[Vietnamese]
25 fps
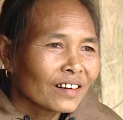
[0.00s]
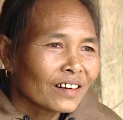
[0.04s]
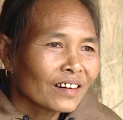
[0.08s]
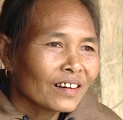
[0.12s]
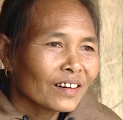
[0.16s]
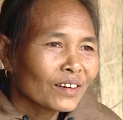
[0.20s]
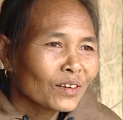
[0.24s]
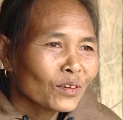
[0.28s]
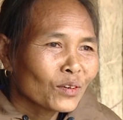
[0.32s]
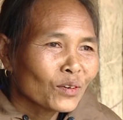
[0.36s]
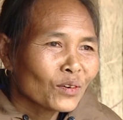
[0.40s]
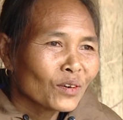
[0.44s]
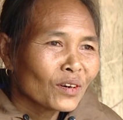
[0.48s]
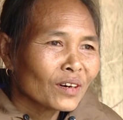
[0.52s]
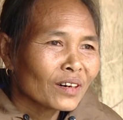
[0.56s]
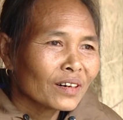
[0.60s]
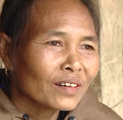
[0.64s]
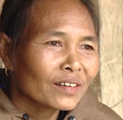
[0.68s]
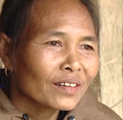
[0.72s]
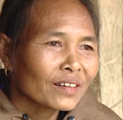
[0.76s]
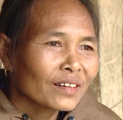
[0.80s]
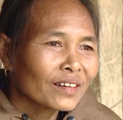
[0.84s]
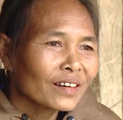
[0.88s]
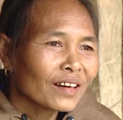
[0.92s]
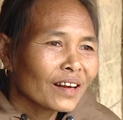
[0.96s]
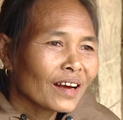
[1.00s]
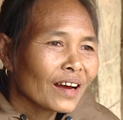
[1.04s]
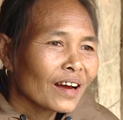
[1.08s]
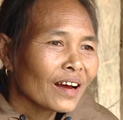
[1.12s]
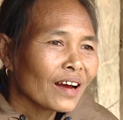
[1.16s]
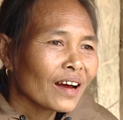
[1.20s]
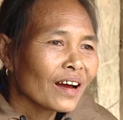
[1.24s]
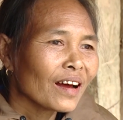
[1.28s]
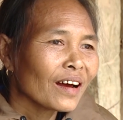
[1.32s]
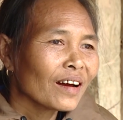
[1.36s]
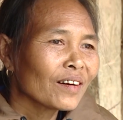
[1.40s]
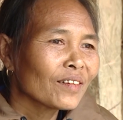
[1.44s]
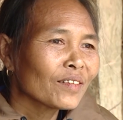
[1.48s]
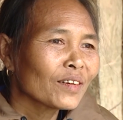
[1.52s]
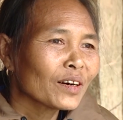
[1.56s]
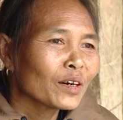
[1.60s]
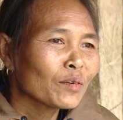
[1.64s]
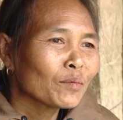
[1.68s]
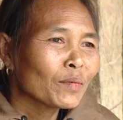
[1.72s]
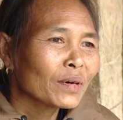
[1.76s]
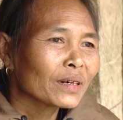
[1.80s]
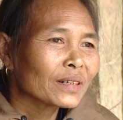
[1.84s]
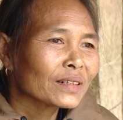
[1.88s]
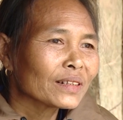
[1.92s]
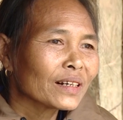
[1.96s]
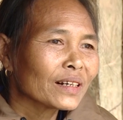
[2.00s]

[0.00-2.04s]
hết thuộc được cái đá ngoài bạc